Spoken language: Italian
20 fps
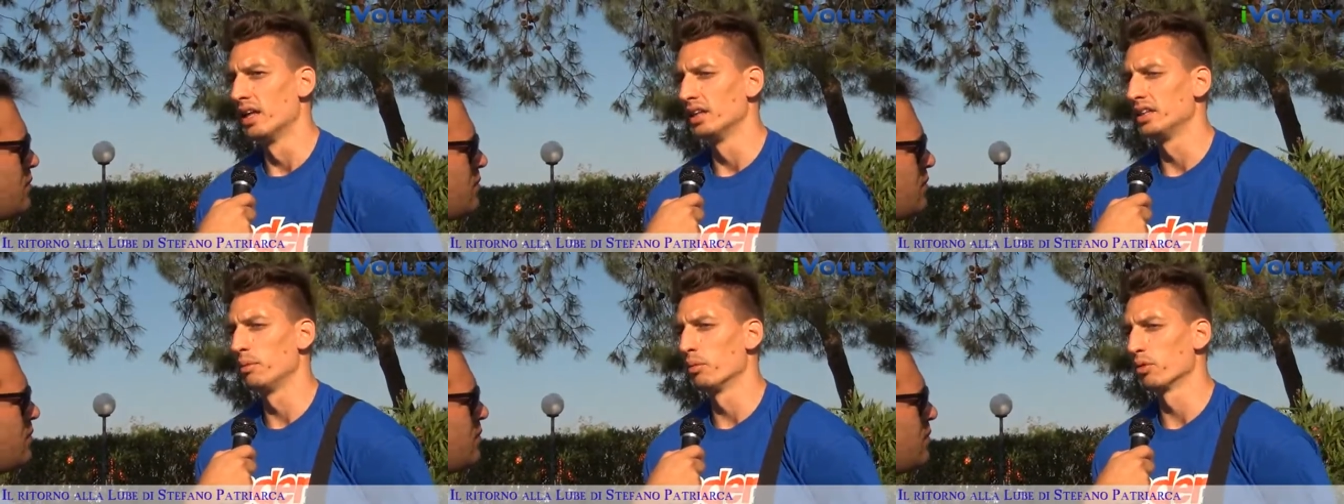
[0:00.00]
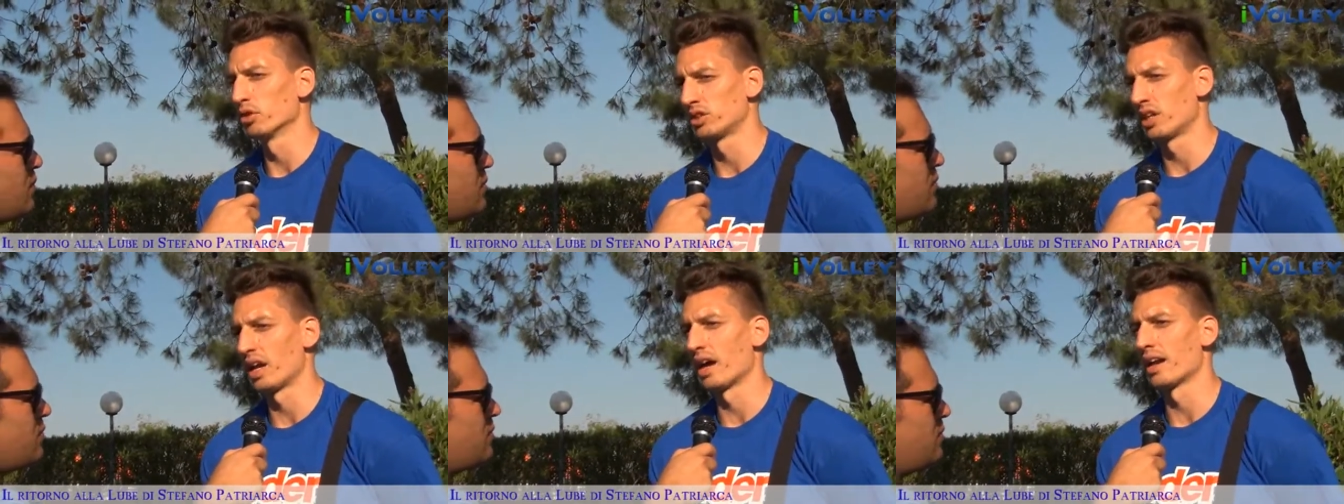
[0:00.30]

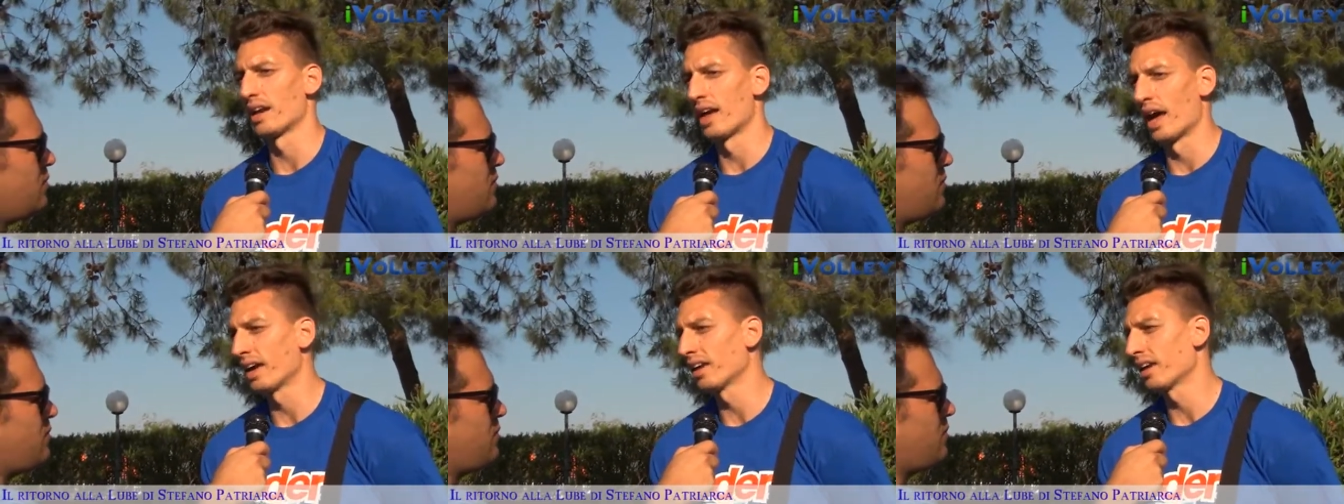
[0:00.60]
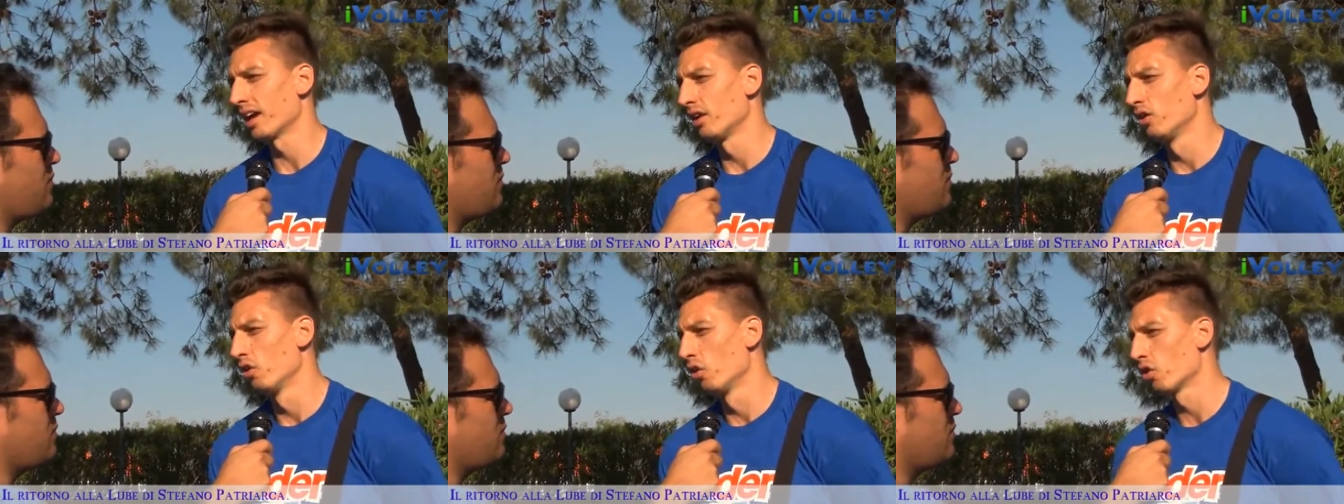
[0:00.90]
dimostrare
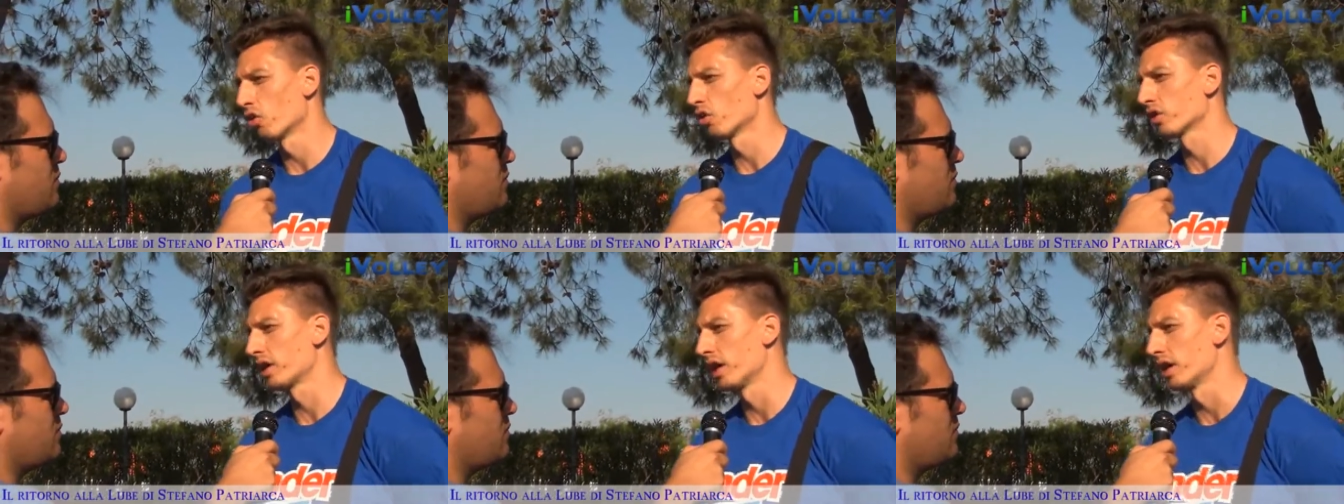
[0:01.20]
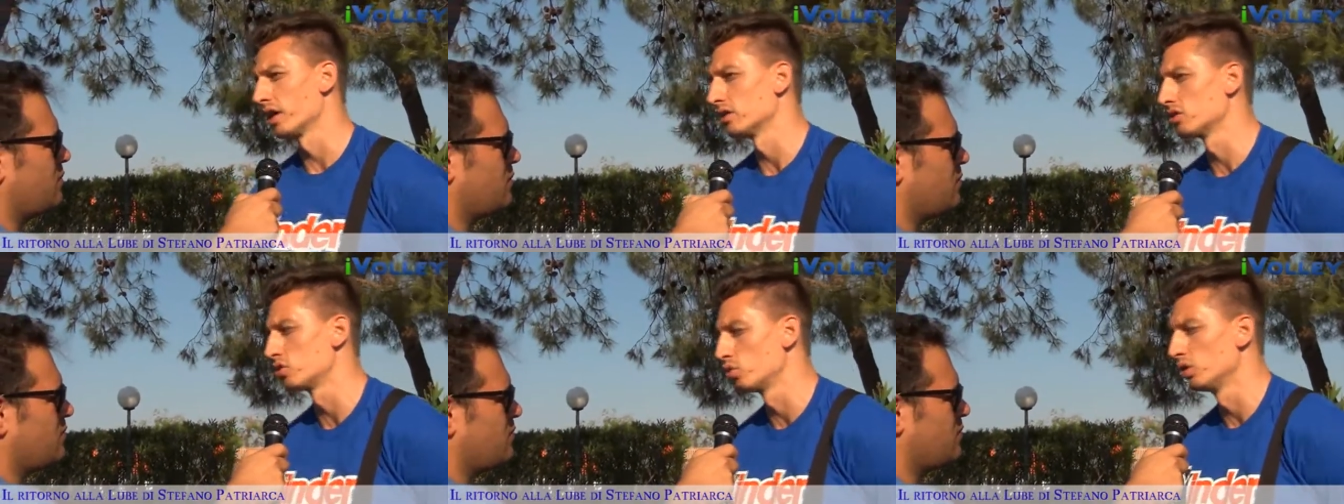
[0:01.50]
anche a loro
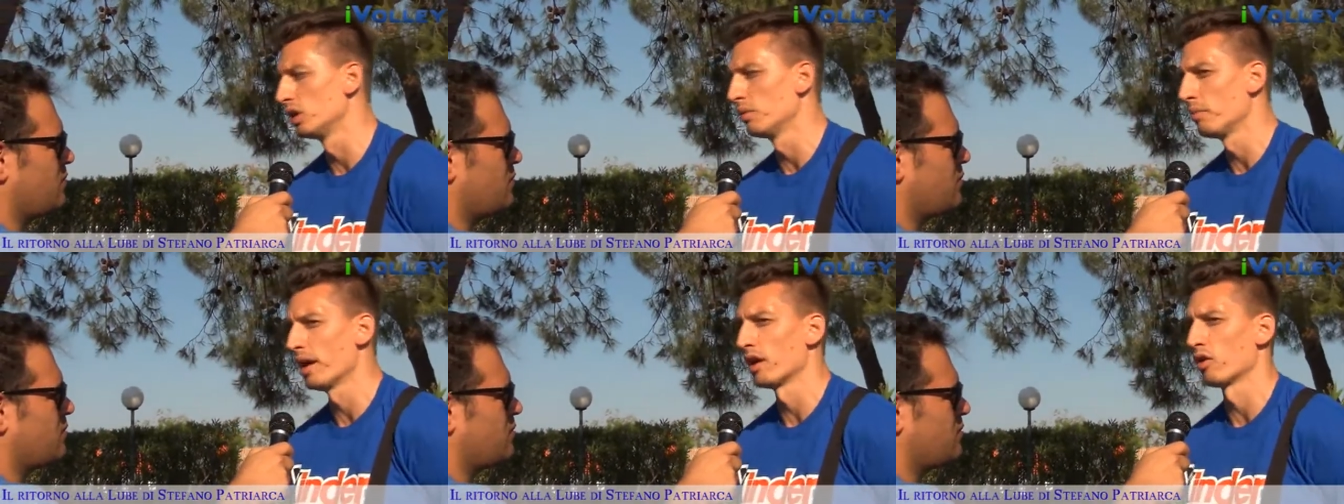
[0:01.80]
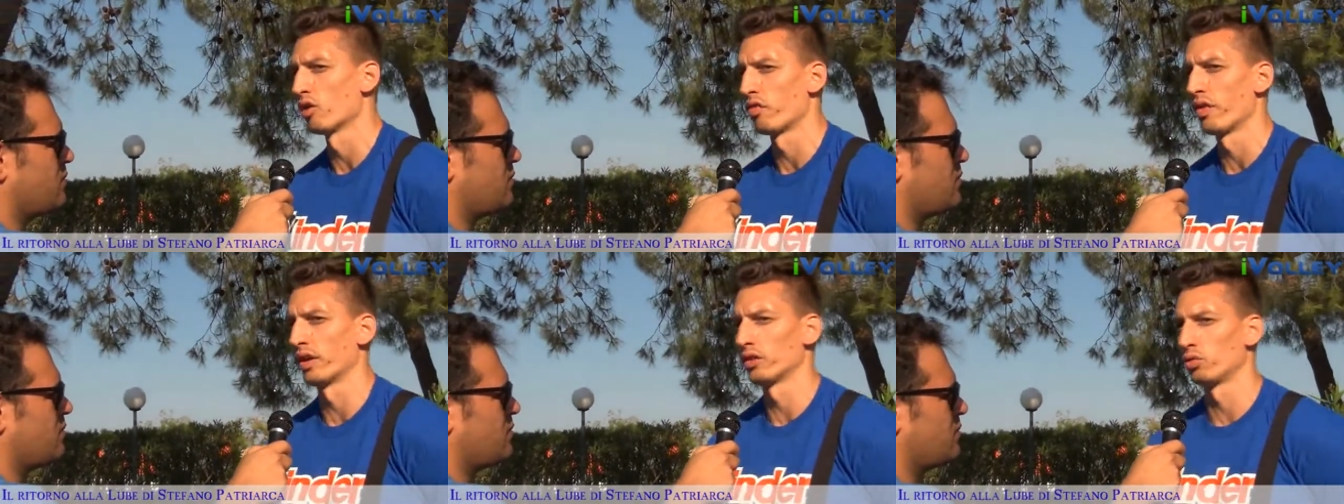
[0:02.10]
che su di me
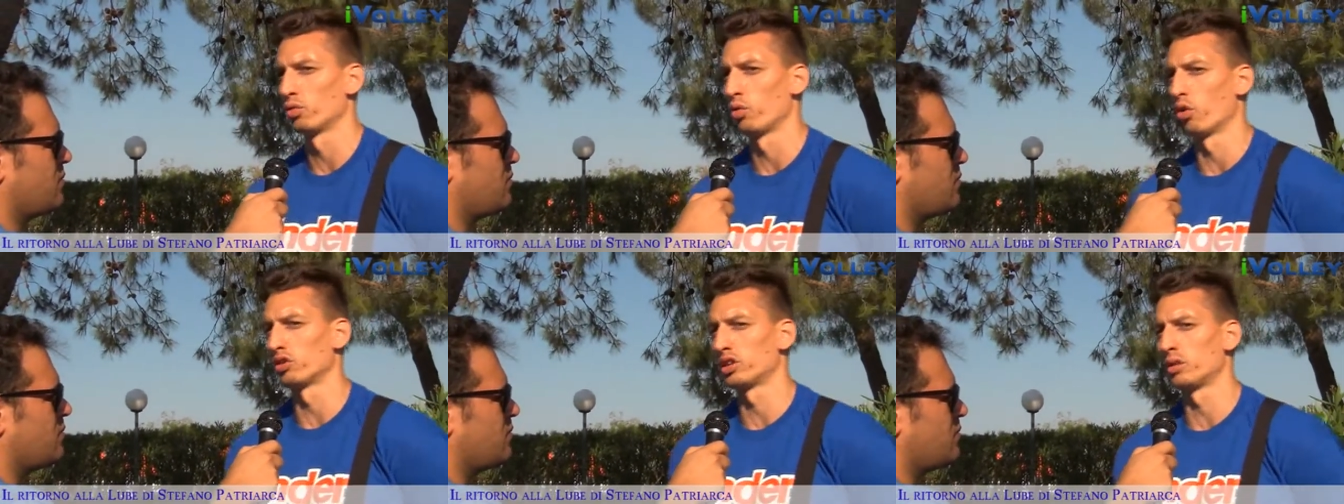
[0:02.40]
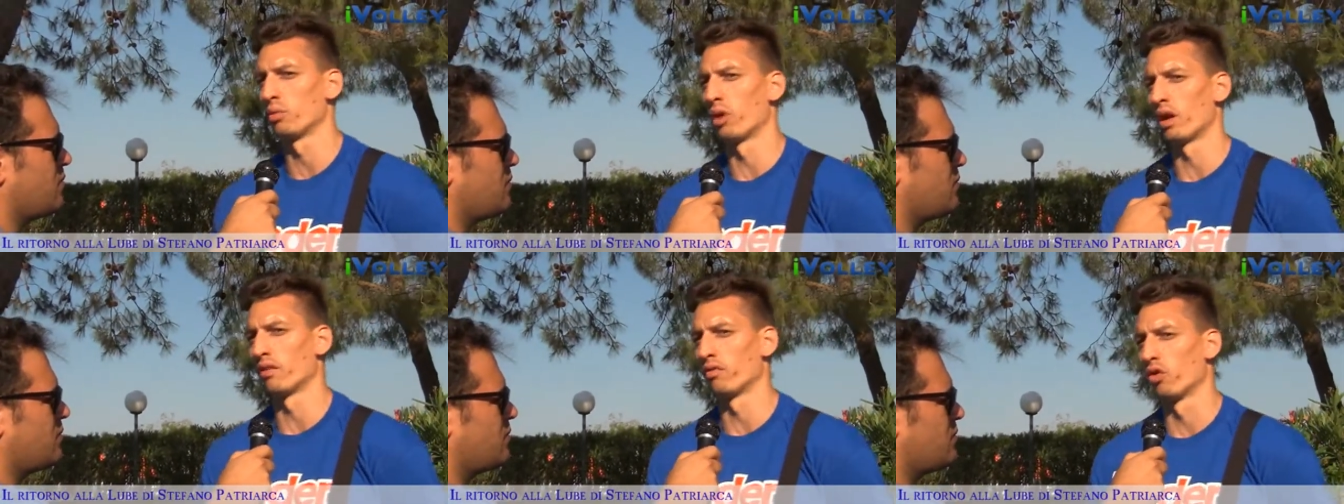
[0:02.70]
hanno fatto un
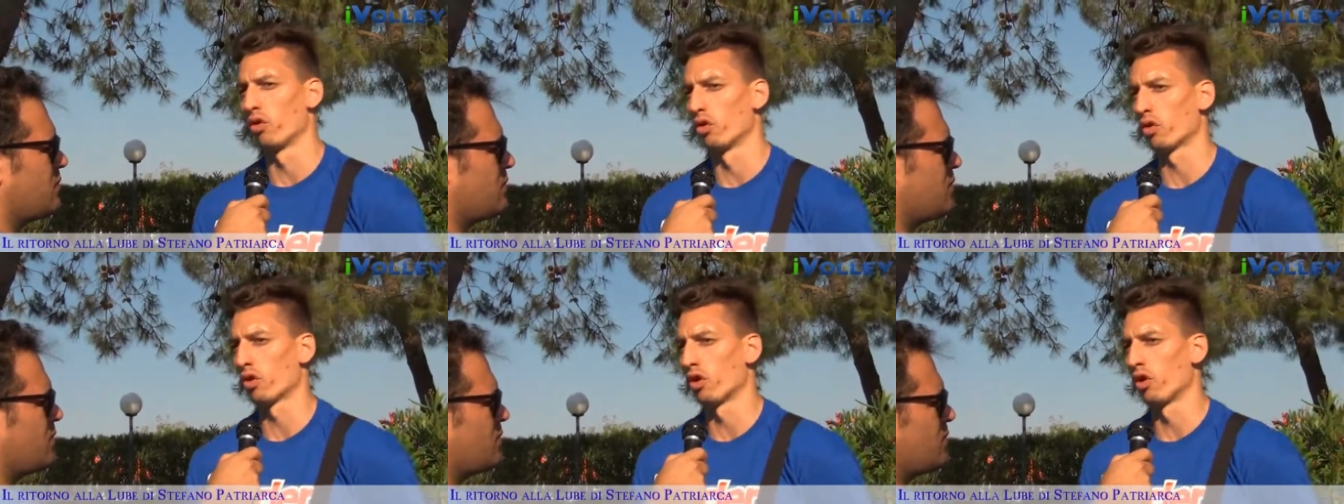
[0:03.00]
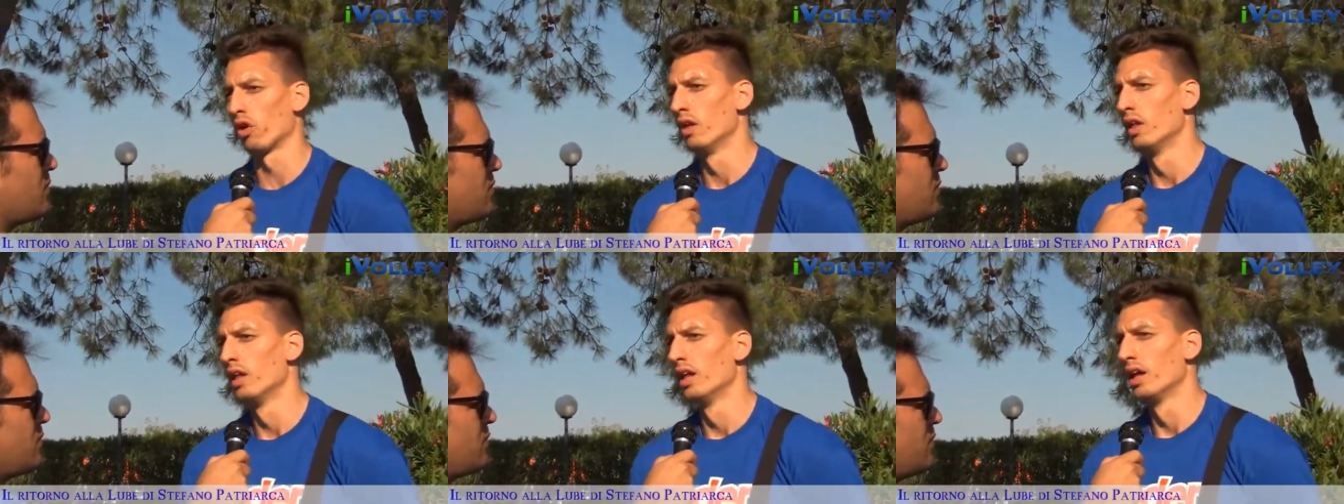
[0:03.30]
ottimo
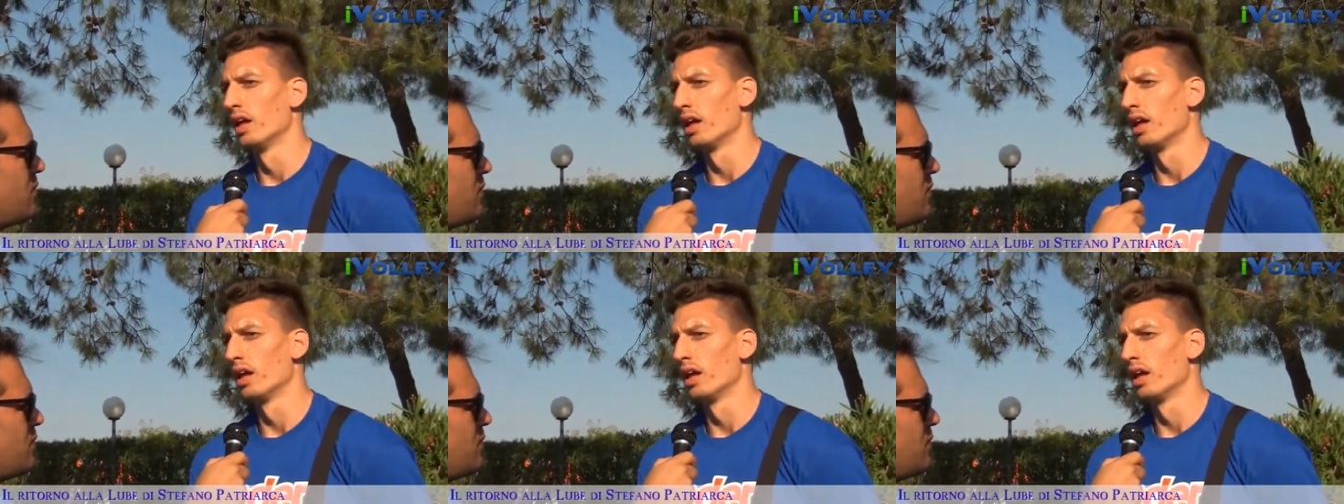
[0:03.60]
lavoro